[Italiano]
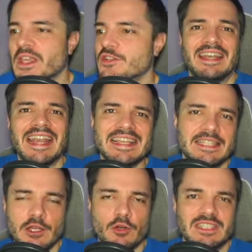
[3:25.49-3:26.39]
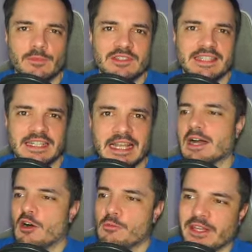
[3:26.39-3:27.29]
Cioè la CEO di
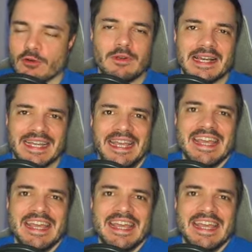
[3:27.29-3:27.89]
Mozilla, o almeno quella che